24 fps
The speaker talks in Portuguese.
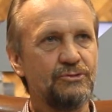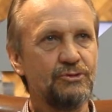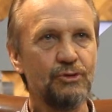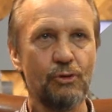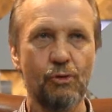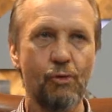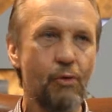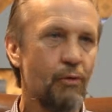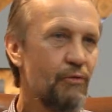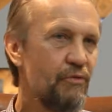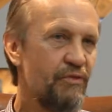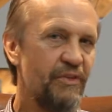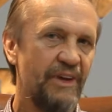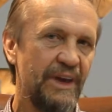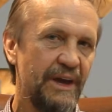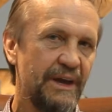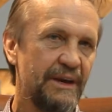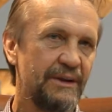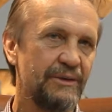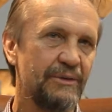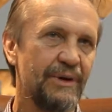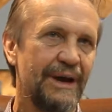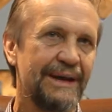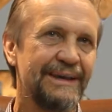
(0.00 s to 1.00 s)
no
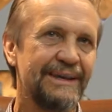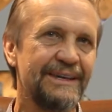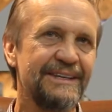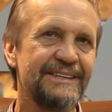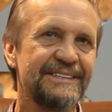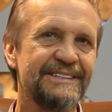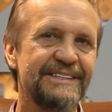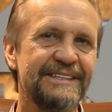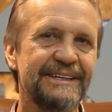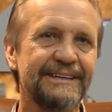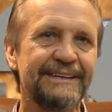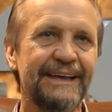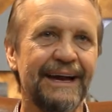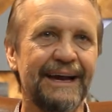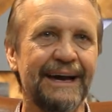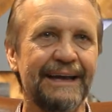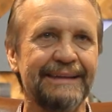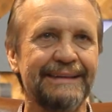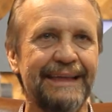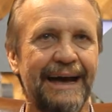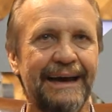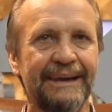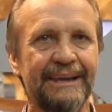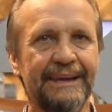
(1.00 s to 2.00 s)
governo aqui em Santa
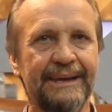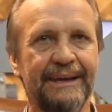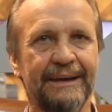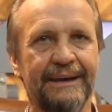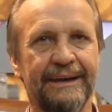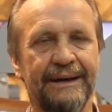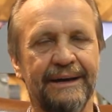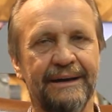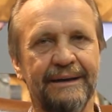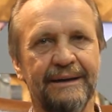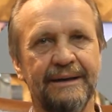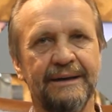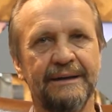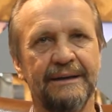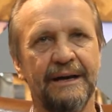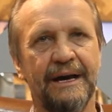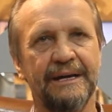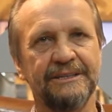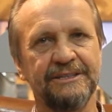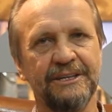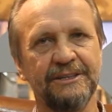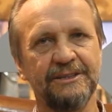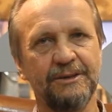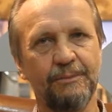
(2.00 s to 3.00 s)
Catarina,
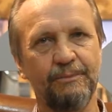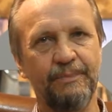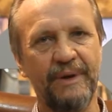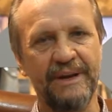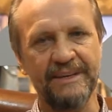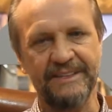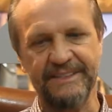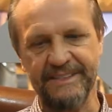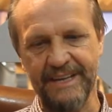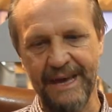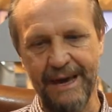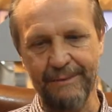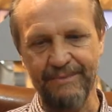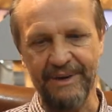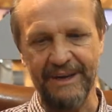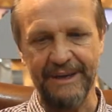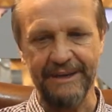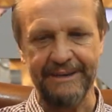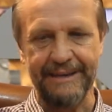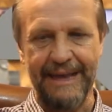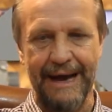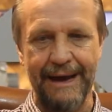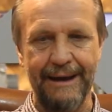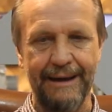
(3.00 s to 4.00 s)
a gente percebe
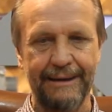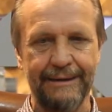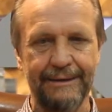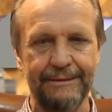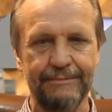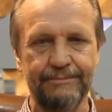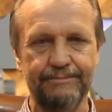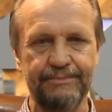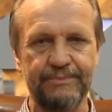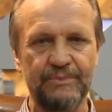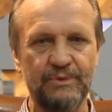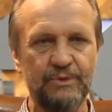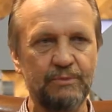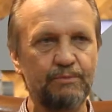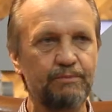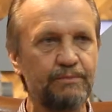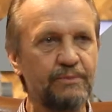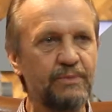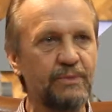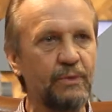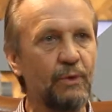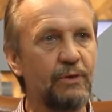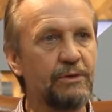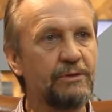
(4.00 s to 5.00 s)
que está
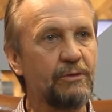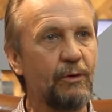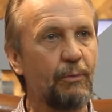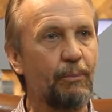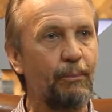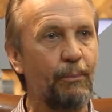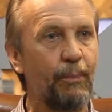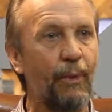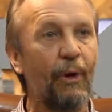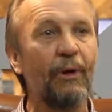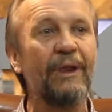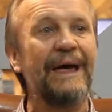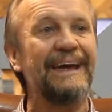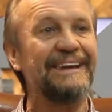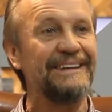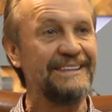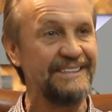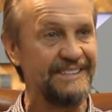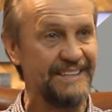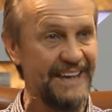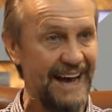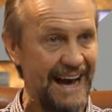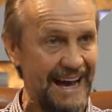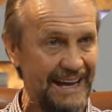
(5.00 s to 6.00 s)
todo
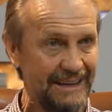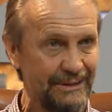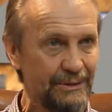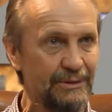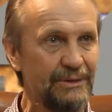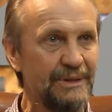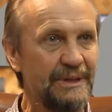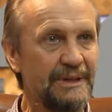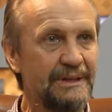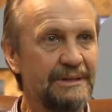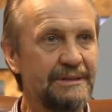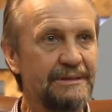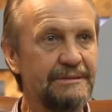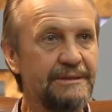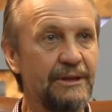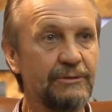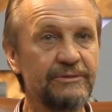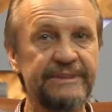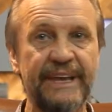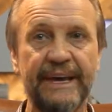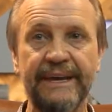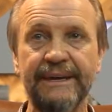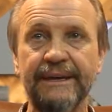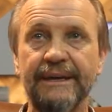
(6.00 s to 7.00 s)
polarizado.
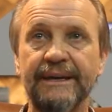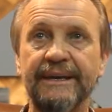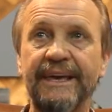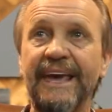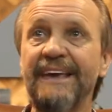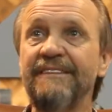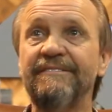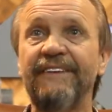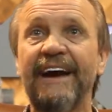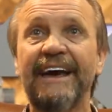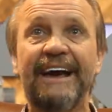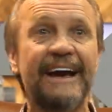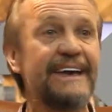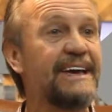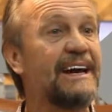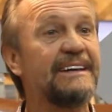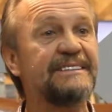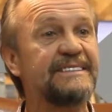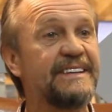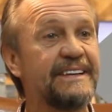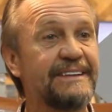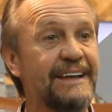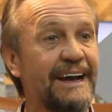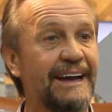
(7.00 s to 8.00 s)
Não tem quem vai ganhar
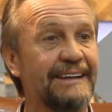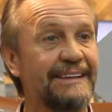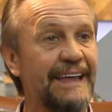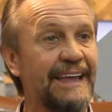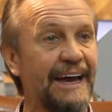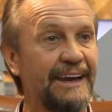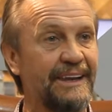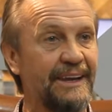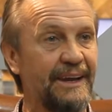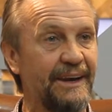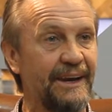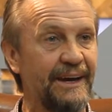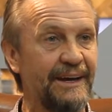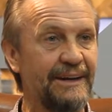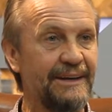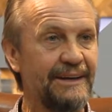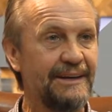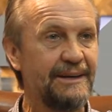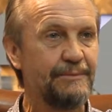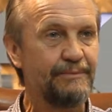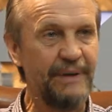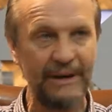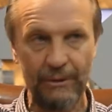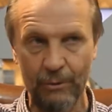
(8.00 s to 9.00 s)
em Santa Catarina.
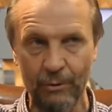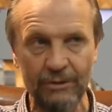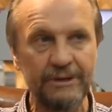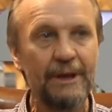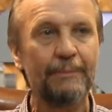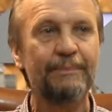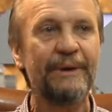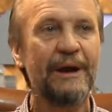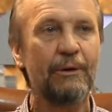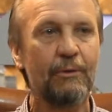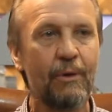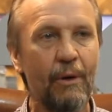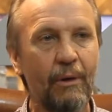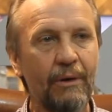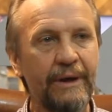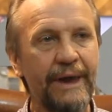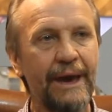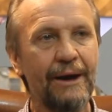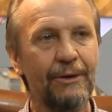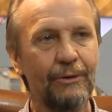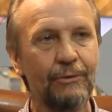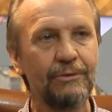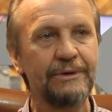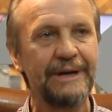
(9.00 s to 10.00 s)
Pergunta para
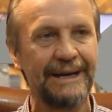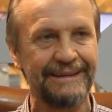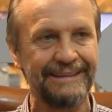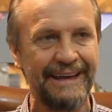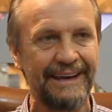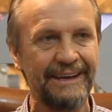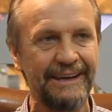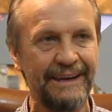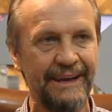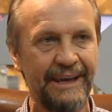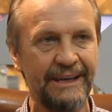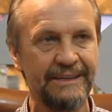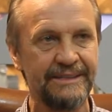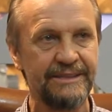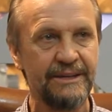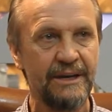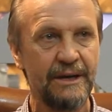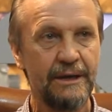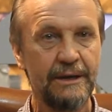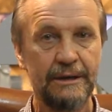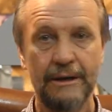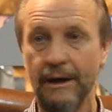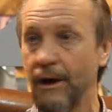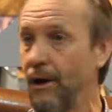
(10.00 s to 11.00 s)
qualquer um catarinense.
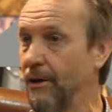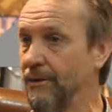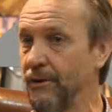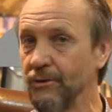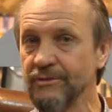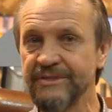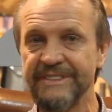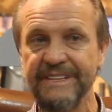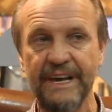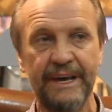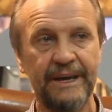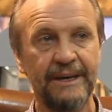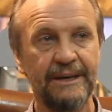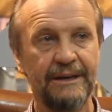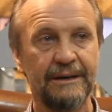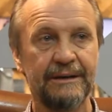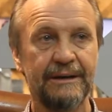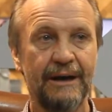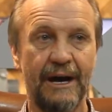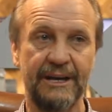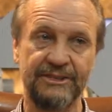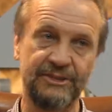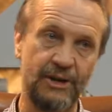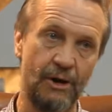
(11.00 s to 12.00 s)
Oh, não sei.
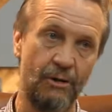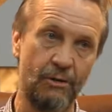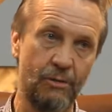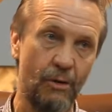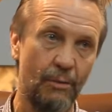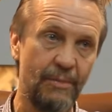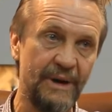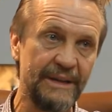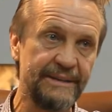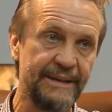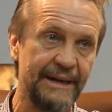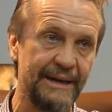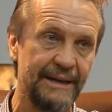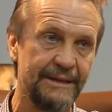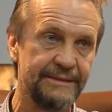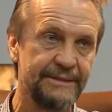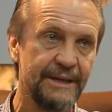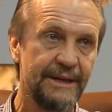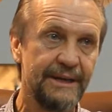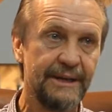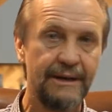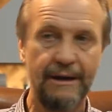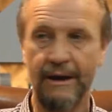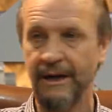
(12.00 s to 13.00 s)
Acho que é o comandante.
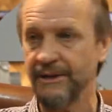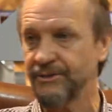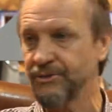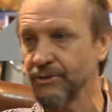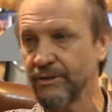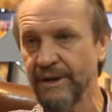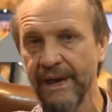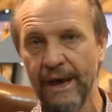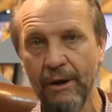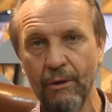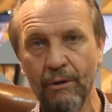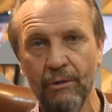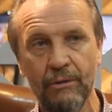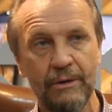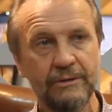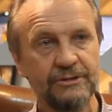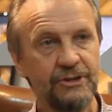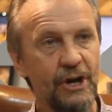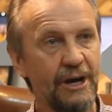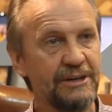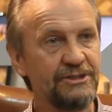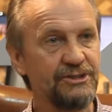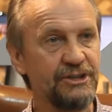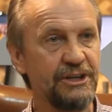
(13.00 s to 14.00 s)
Acho que é o
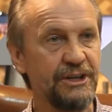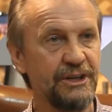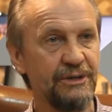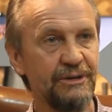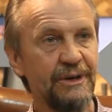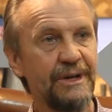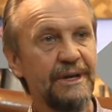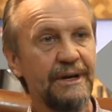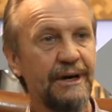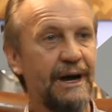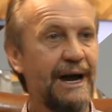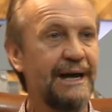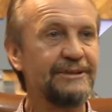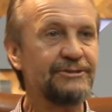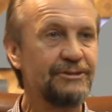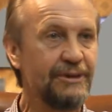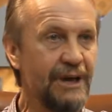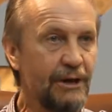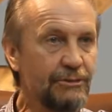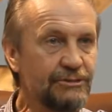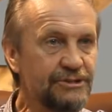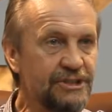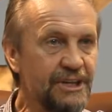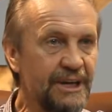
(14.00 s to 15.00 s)
Jorginho. Acho
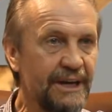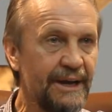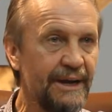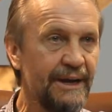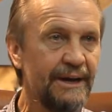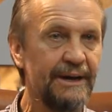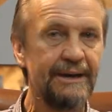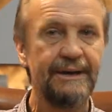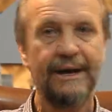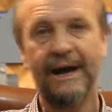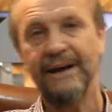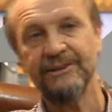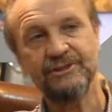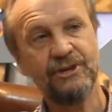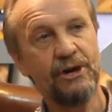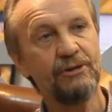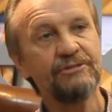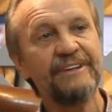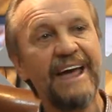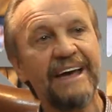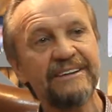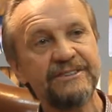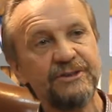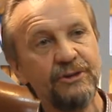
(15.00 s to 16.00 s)
que é o Jean. Acho que é o
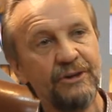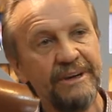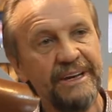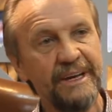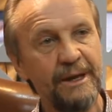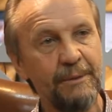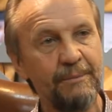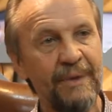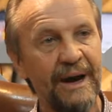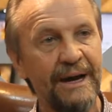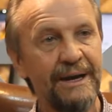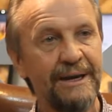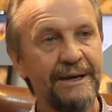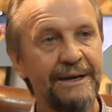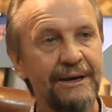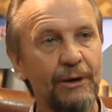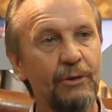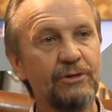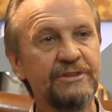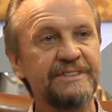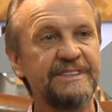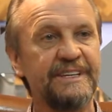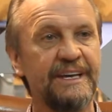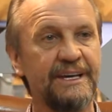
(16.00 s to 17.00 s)
Décio Lima.
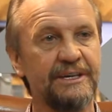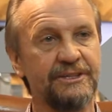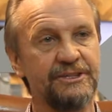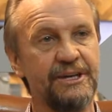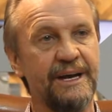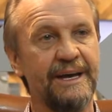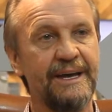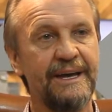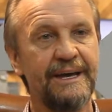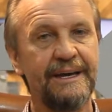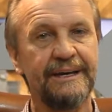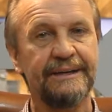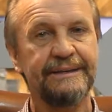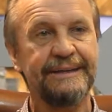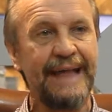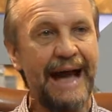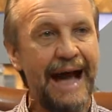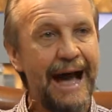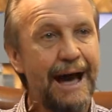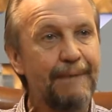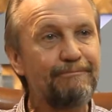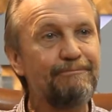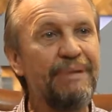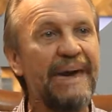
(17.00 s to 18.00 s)
Ou seja,
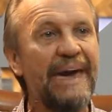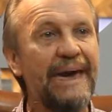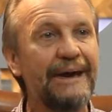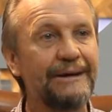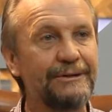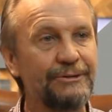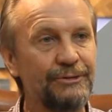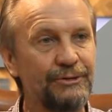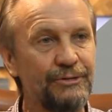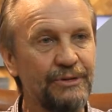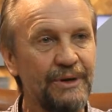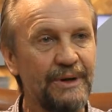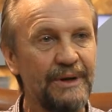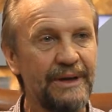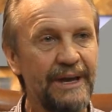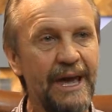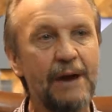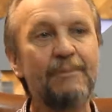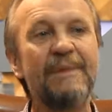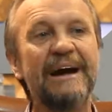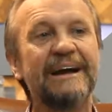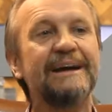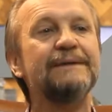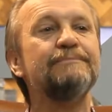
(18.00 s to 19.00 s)
está aberto.
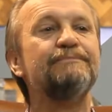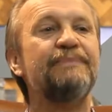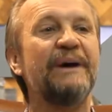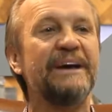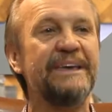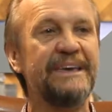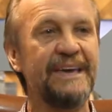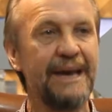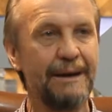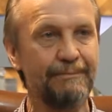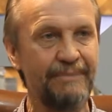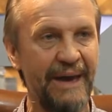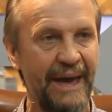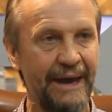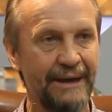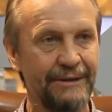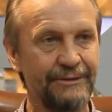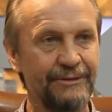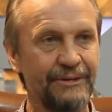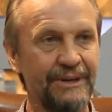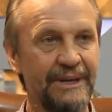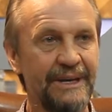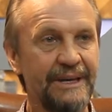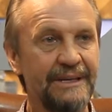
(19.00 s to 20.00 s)
É uma campanha
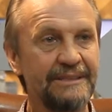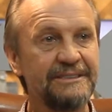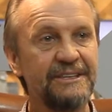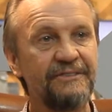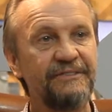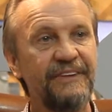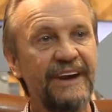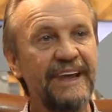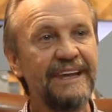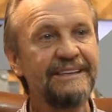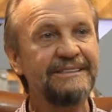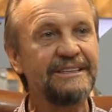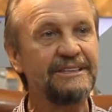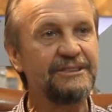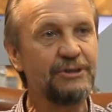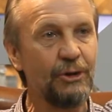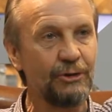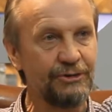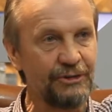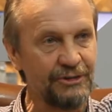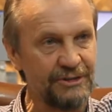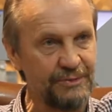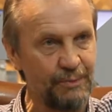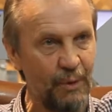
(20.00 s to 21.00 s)
aberta. Diferente de
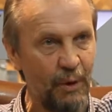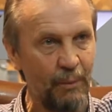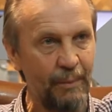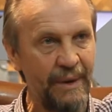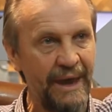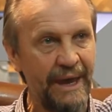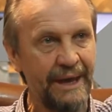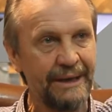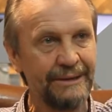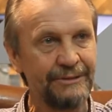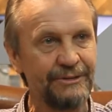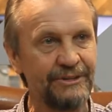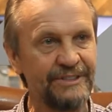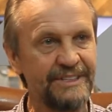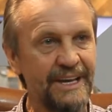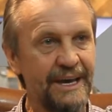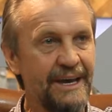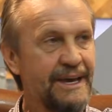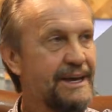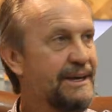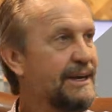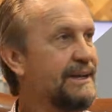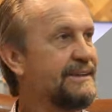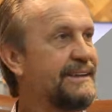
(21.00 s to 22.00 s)
outros momentos,
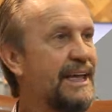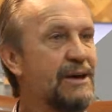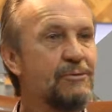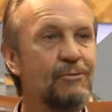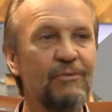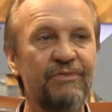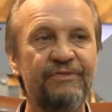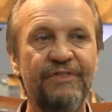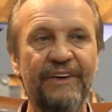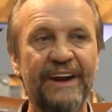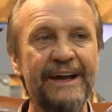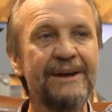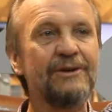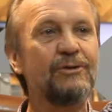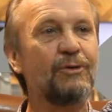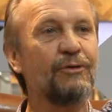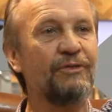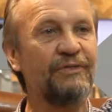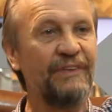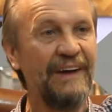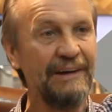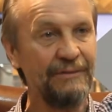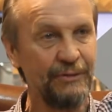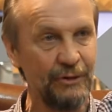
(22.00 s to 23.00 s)
que tem um franco
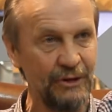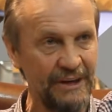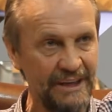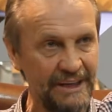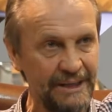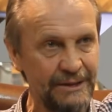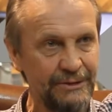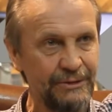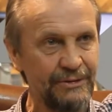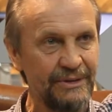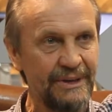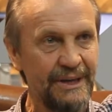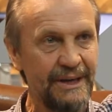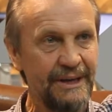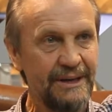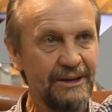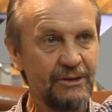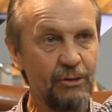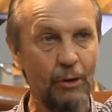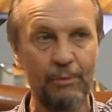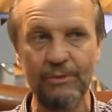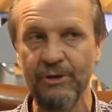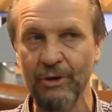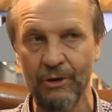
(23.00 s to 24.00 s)
favorito
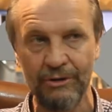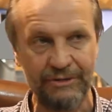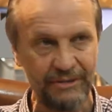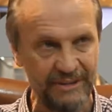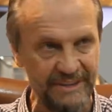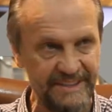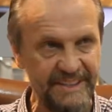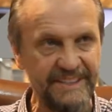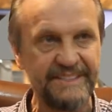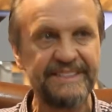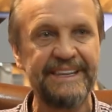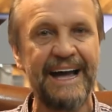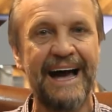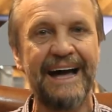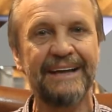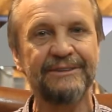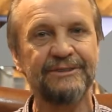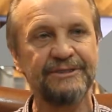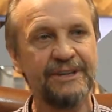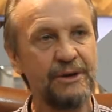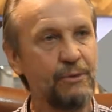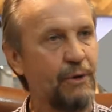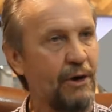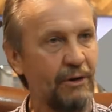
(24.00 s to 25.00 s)
como em outros
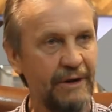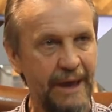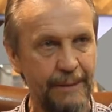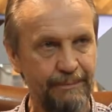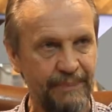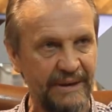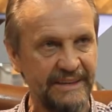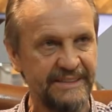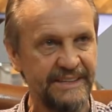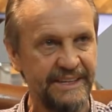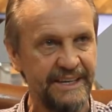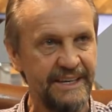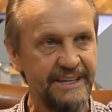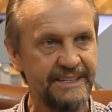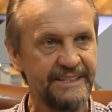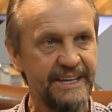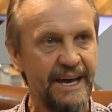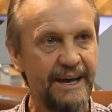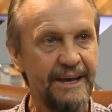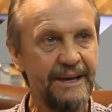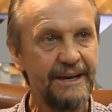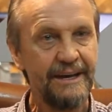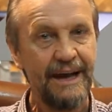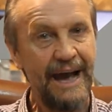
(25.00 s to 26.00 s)
estados, em qualquer
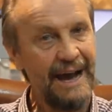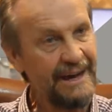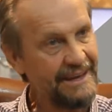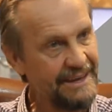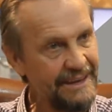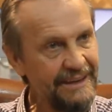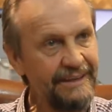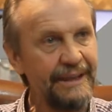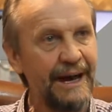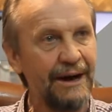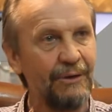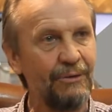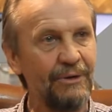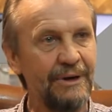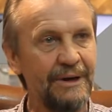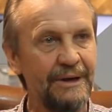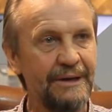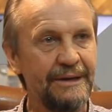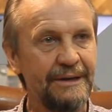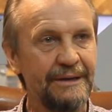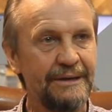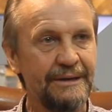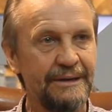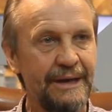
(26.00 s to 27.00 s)
pesquisa. Aqui não.
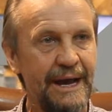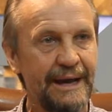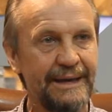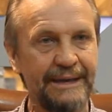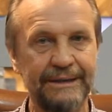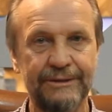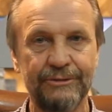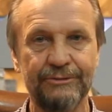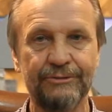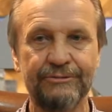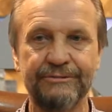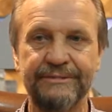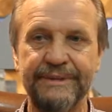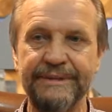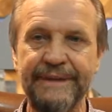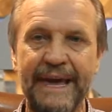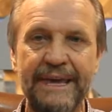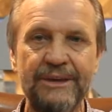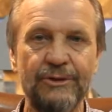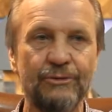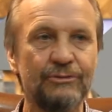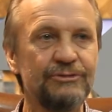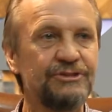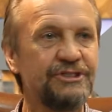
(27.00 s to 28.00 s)
Aqui tu não,
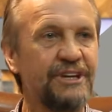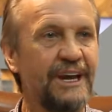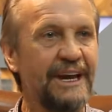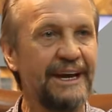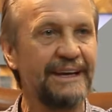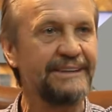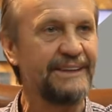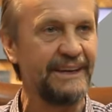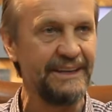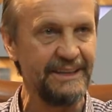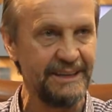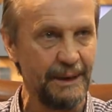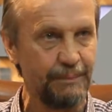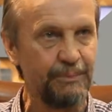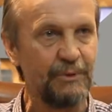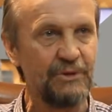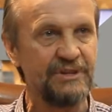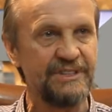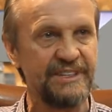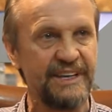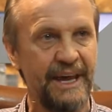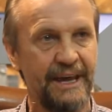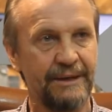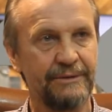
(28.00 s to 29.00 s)
nenhum chega a
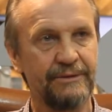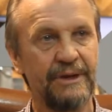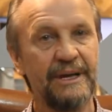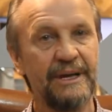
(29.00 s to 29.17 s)
30%.